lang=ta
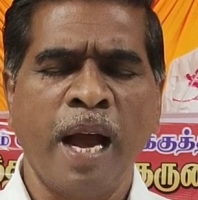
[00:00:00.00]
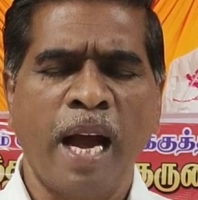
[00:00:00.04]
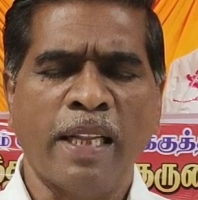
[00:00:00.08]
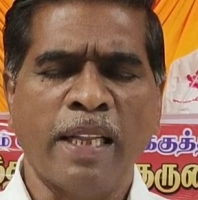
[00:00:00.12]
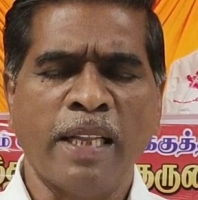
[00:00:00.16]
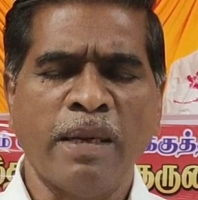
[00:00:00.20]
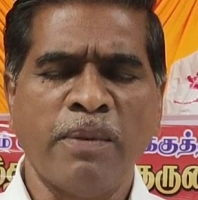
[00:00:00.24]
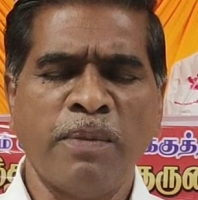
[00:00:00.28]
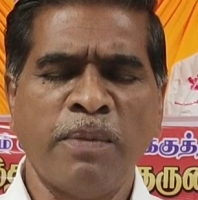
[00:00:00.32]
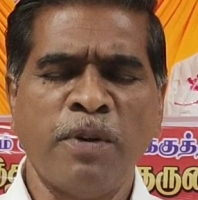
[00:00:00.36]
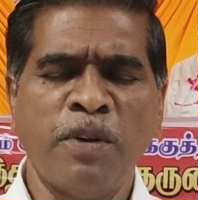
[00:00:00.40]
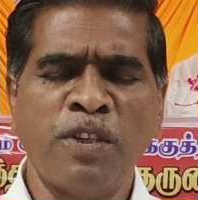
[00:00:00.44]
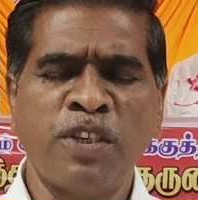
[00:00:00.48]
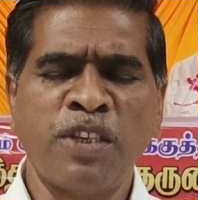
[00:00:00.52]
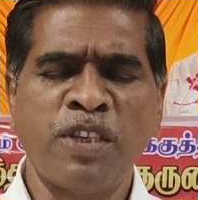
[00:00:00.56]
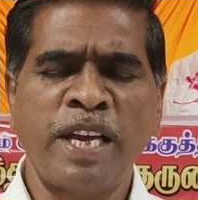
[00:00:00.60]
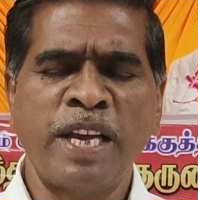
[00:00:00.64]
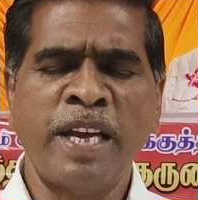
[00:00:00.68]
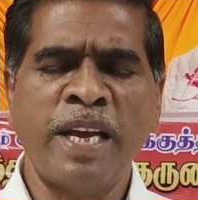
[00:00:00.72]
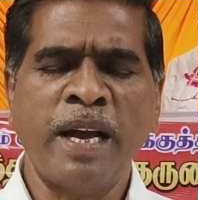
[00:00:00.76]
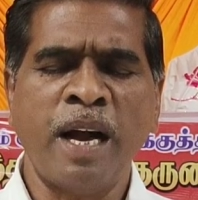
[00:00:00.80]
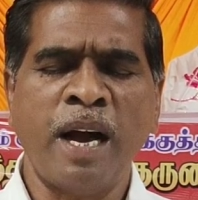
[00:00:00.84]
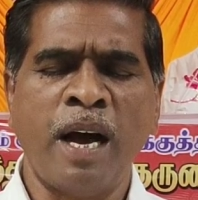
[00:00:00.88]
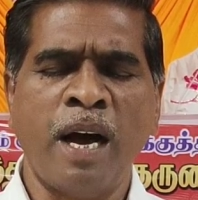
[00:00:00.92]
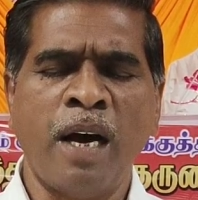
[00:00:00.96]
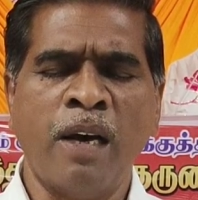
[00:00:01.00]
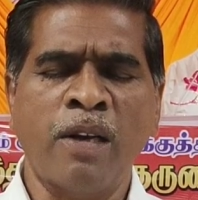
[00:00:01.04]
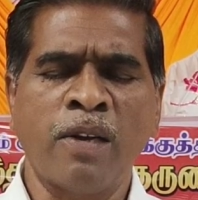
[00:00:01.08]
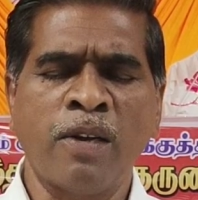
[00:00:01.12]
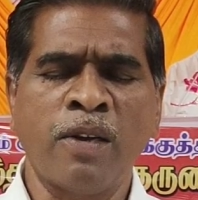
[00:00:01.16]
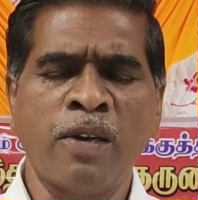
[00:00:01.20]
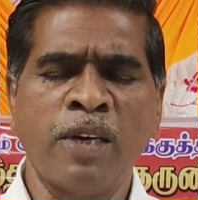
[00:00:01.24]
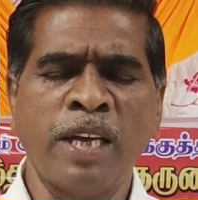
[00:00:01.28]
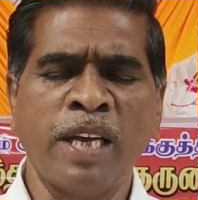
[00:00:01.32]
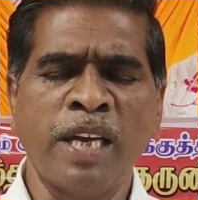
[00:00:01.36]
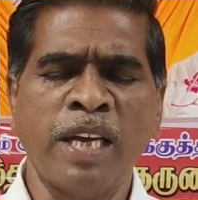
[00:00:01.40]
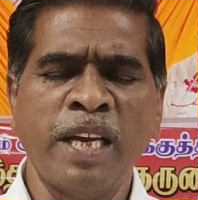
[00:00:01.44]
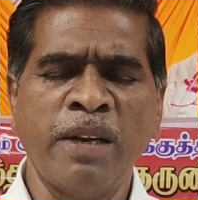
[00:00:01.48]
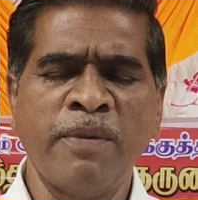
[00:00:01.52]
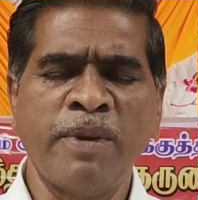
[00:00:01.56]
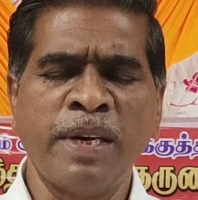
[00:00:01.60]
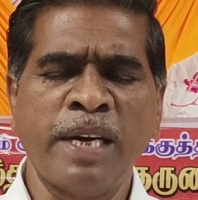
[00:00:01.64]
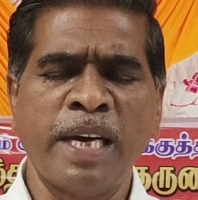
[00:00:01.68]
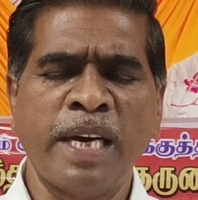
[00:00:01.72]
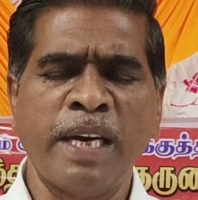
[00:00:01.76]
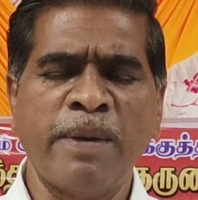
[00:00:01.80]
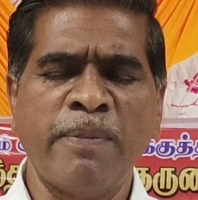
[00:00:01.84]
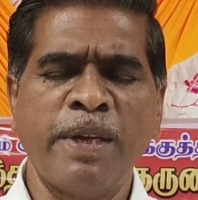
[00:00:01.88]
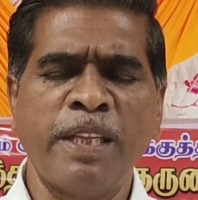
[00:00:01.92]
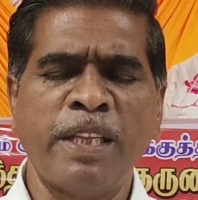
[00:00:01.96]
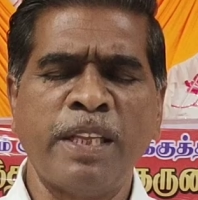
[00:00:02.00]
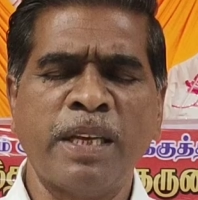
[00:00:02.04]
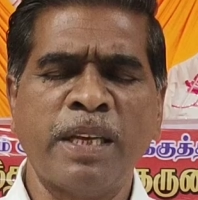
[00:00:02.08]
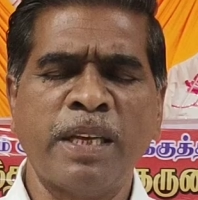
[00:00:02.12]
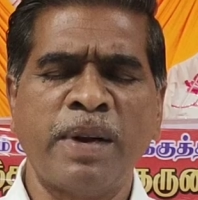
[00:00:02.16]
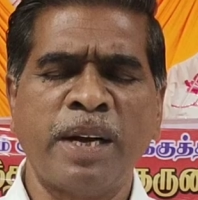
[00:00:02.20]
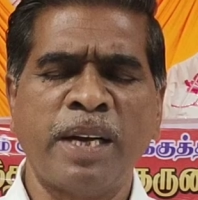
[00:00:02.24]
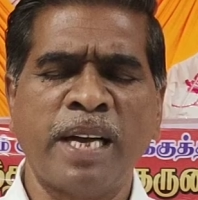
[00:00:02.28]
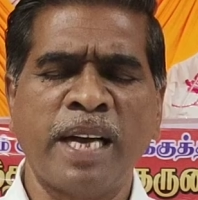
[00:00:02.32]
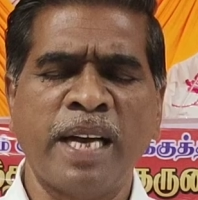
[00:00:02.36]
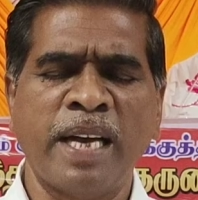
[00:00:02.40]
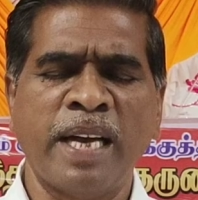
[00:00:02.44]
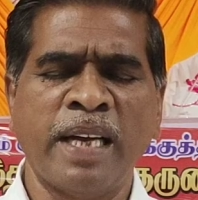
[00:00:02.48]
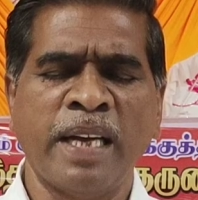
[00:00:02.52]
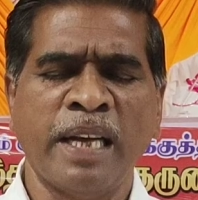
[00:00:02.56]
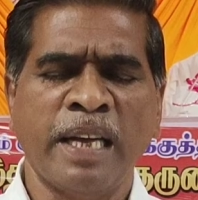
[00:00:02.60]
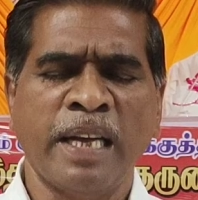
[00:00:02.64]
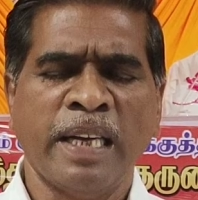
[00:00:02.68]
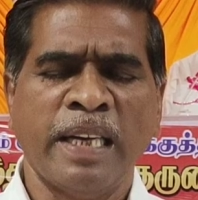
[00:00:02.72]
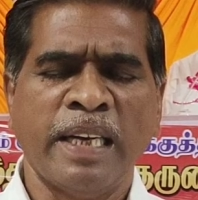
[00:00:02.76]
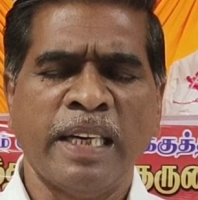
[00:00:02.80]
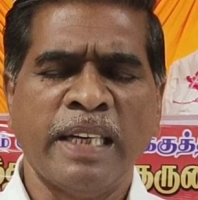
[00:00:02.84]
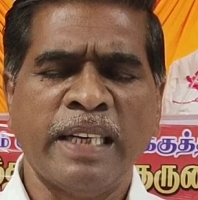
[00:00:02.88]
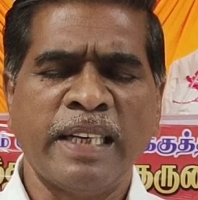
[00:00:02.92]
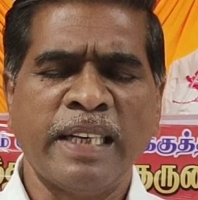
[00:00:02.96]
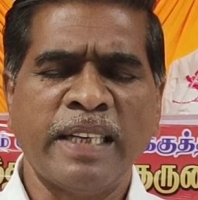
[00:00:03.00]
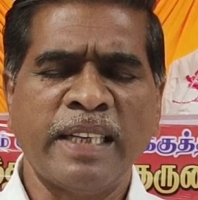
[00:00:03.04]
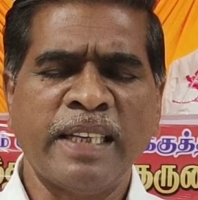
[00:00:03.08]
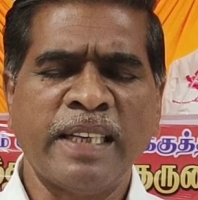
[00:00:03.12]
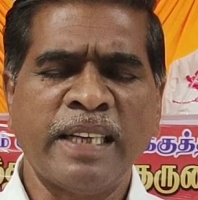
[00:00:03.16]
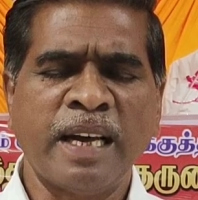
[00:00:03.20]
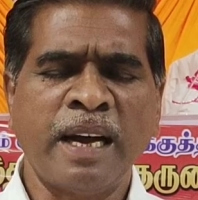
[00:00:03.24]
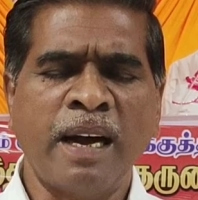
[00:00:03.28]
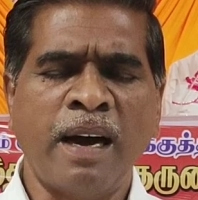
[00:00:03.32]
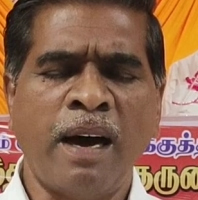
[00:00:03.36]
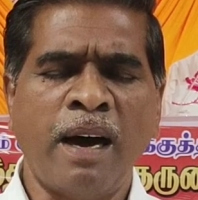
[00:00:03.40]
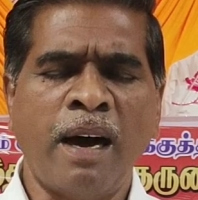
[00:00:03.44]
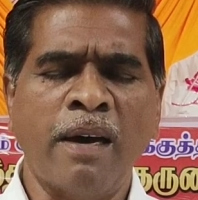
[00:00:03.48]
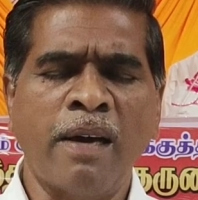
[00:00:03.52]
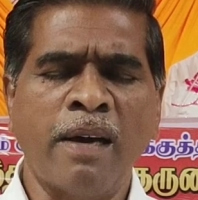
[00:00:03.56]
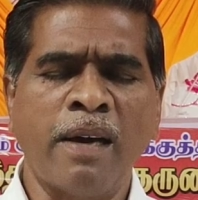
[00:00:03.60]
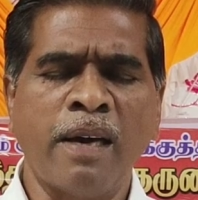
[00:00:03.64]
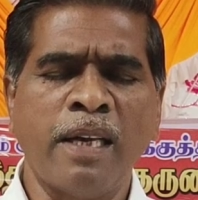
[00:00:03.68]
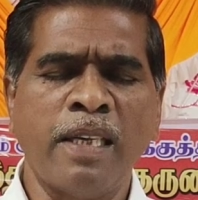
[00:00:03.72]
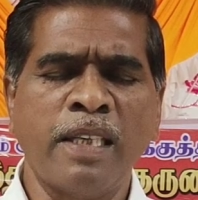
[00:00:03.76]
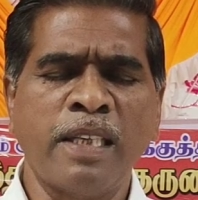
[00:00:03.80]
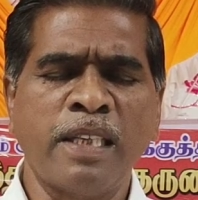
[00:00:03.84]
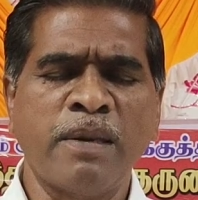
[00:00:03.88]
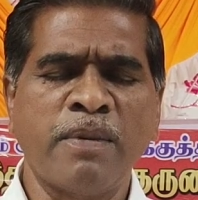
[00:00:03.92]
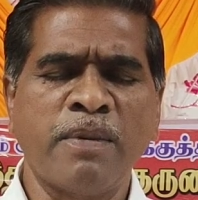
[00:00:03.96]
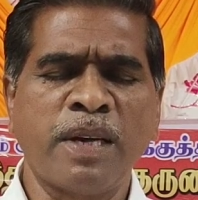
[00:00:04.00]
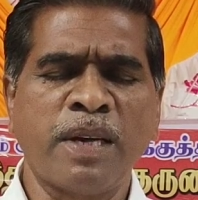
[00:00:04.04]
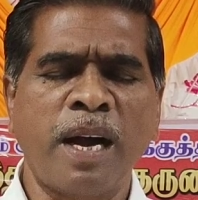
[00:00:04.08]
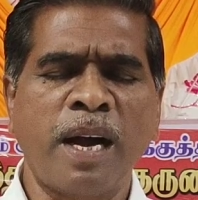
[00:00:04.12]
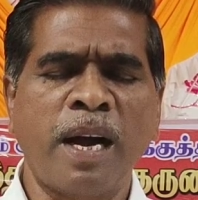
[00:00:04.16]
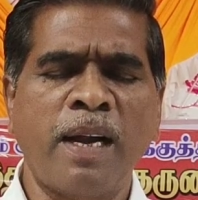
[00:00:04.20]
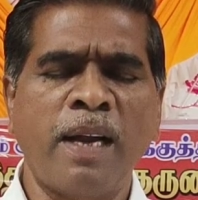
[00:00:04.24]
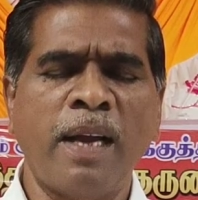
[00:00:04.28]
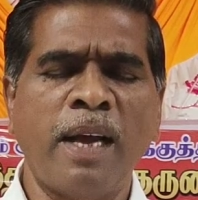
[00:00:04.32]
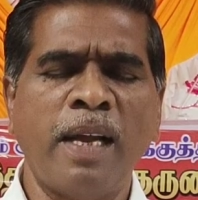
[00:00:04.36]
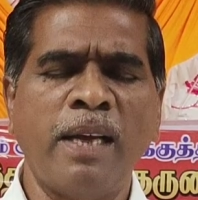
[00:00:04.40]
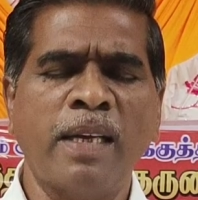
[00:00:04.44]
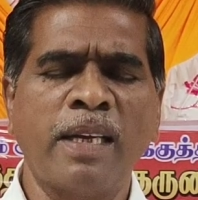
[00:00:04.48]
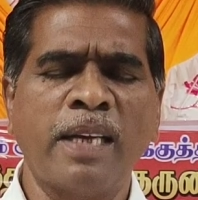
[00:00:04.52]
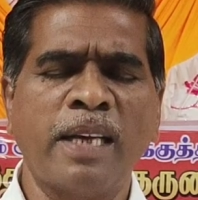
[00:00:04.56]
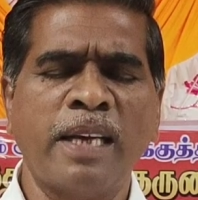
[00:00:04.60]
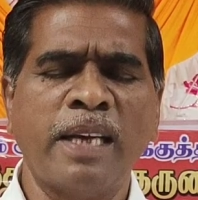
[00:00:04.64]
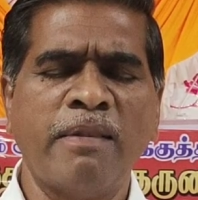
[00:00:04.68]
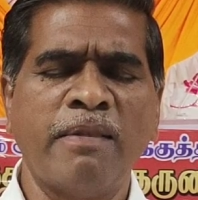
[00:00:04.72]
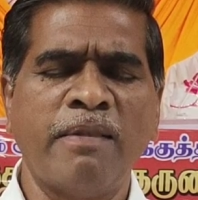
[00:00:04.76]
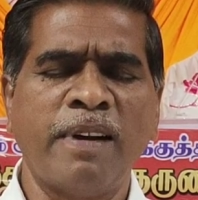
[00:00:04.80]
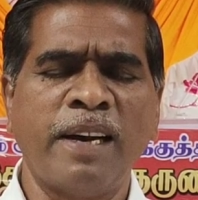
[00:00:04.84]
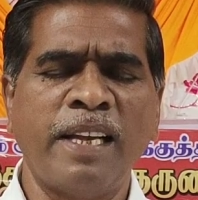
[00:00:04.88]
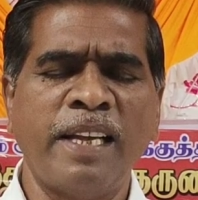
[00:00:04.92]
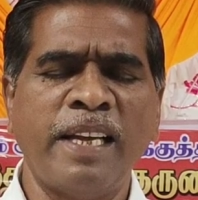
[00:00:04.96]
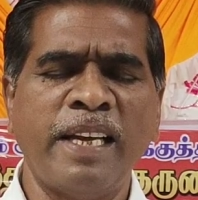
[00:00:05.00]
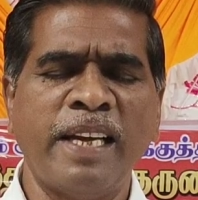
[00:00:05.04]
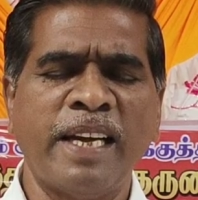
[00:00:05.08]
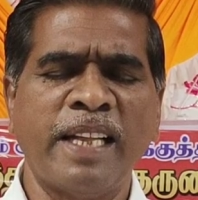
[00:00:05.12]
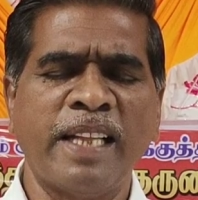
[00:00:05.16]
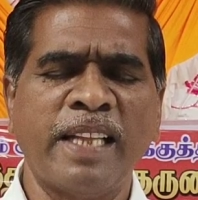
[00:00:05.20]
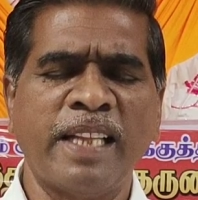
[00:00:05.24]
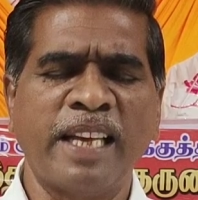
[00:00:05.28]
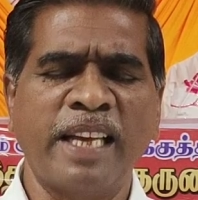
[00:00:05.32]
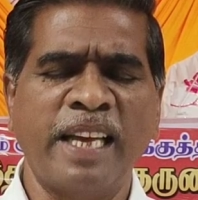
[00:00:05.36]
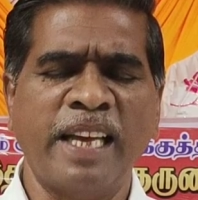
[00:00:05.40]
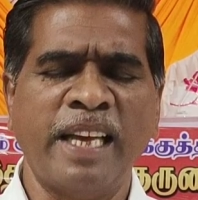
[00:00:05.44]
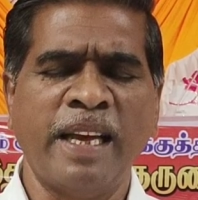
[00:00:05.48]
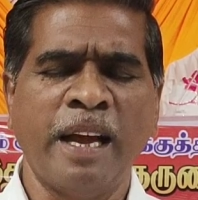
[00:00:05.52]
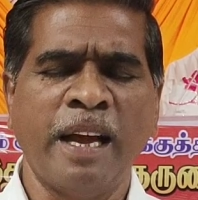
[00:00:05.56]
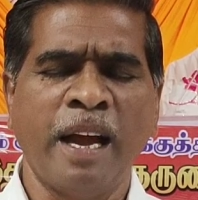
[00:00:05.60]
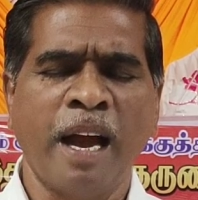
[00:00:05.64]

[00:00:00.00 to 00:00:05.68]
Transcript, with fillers: அந்த மோசை ஆரோன் இருவரும் நிமித்தமாக கிட்டத்தட்ட ஆறு லட்சம் காலால்களை வழிநடத்தி